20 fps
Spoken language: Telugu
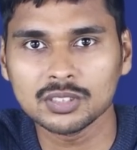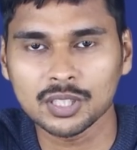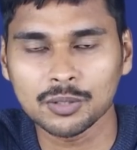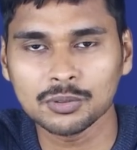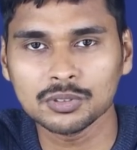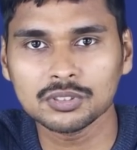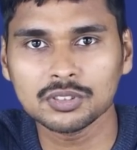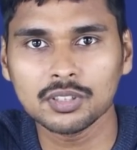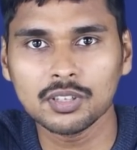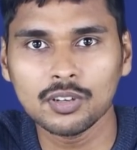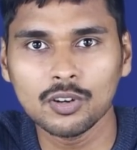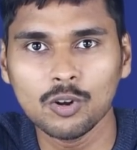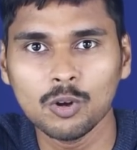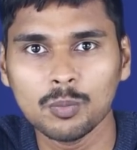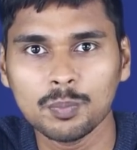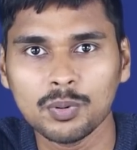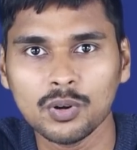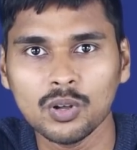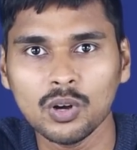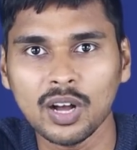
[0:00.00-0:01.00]
సంవత్సరం
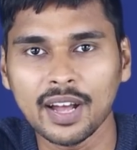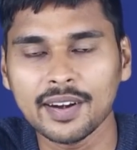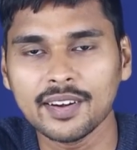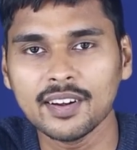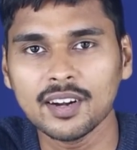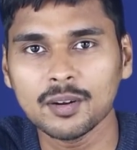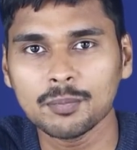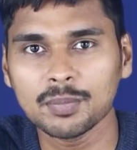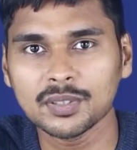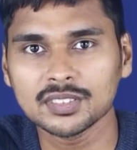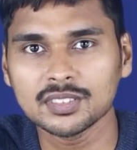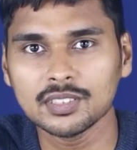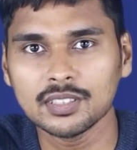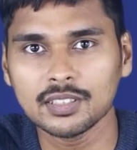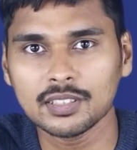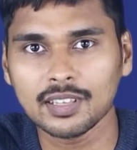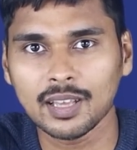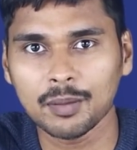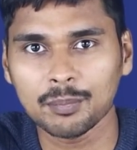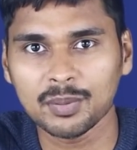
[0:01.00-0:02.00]
లోపల హండ్రెడ్
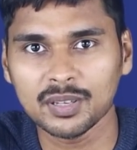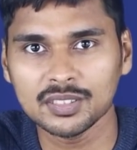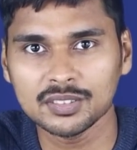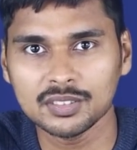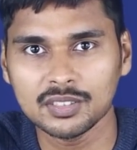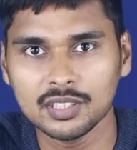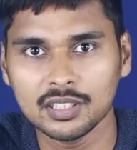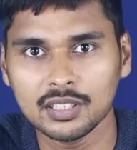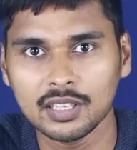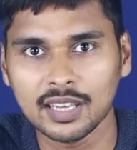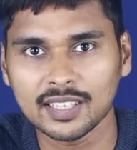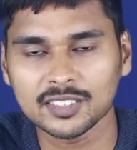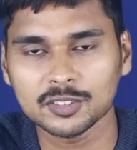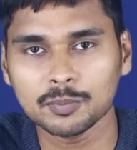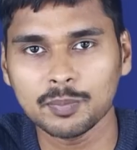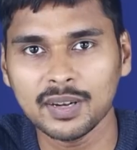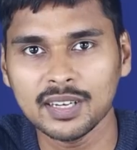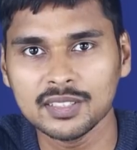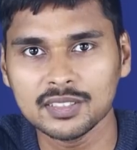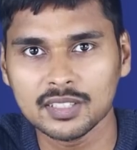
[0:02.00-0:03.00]
పర్సెంట్ కెపాసిటీకి
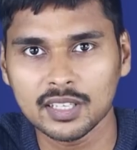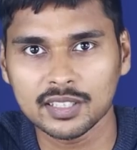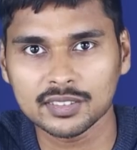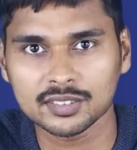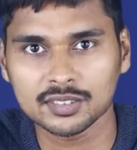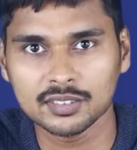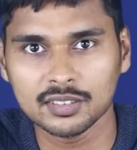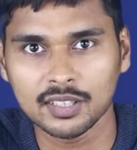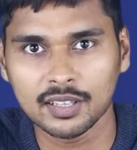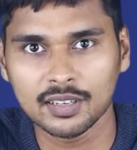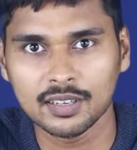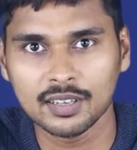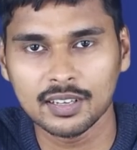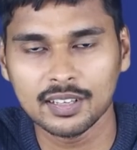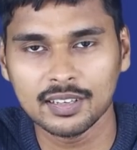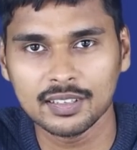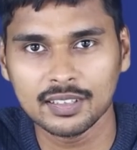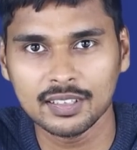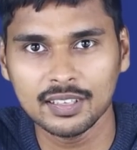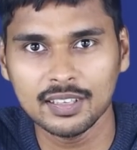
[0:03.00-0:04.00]
ఎక్స్పాండ్ చేస్తుంది
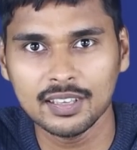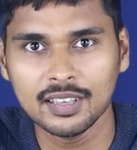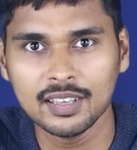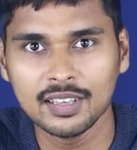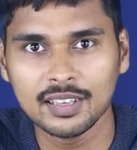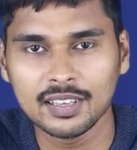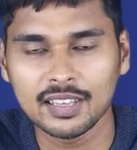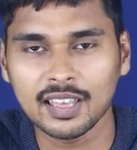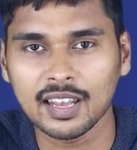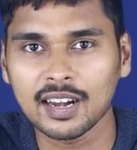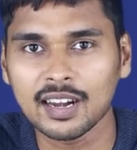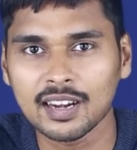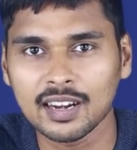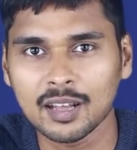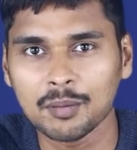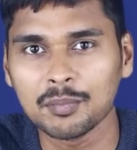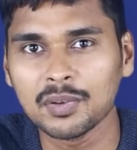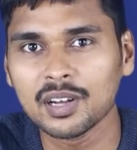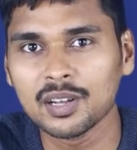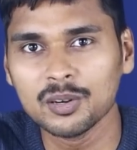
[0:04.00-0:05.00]
అనడానికి ఎలా
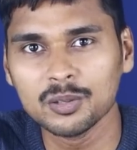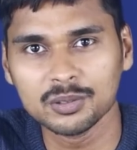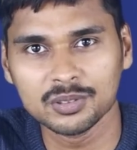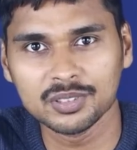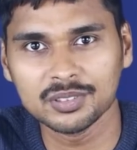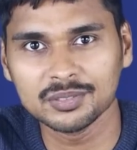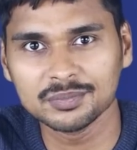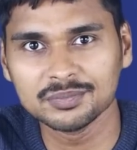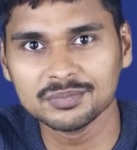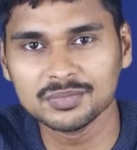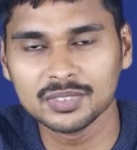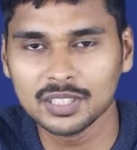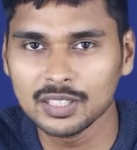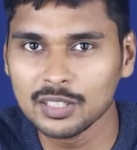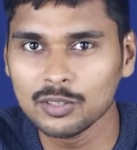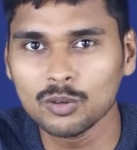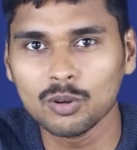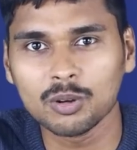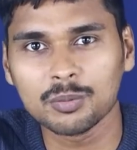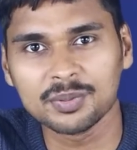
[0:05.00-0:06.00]
నమ్మగలుగుతాం
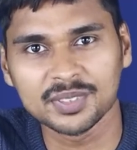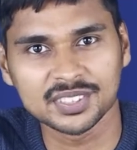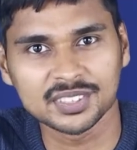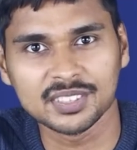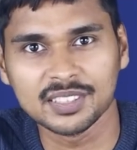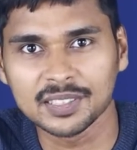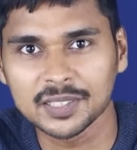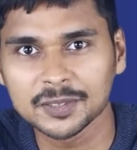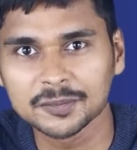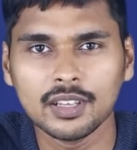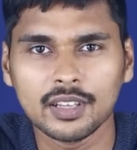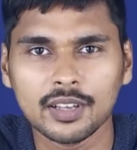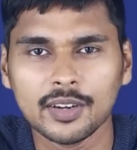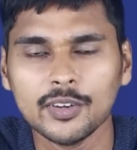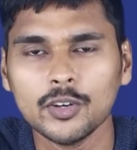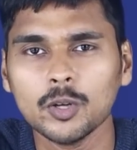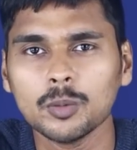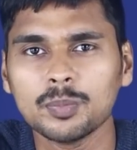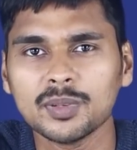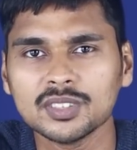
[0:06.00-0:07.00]
ఇది ఇంకొక ప్రశ్న ఇక
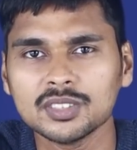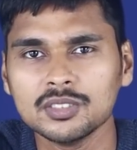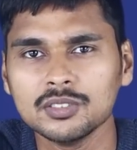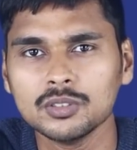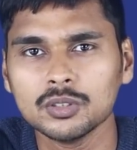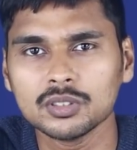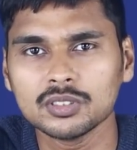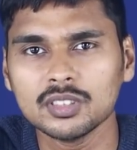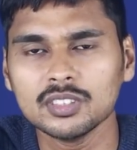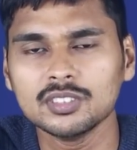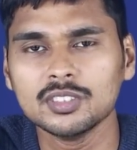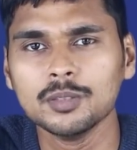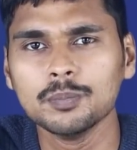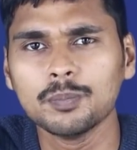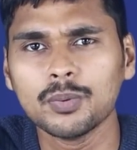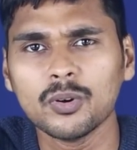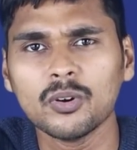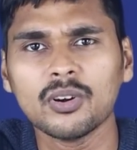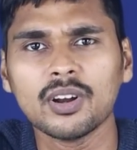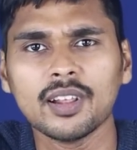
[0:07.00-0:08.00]
రెండో ప్రశ్న చూస్తే
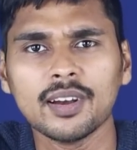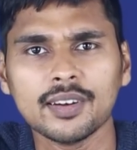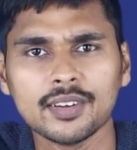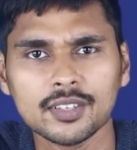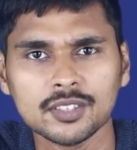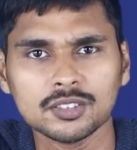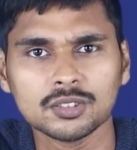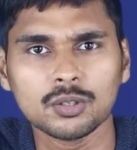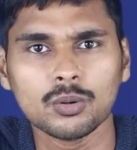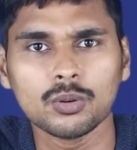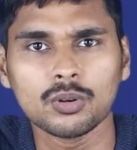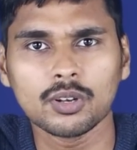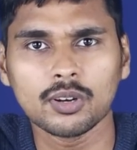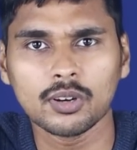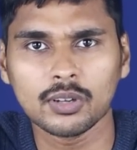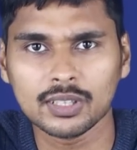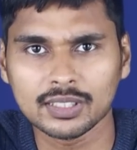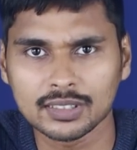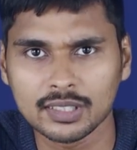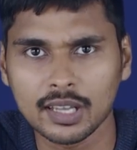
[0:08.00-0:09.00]
సింపుల్ అండ్ ఎలక్ట్రిక్ స్కూటర్ యొక్క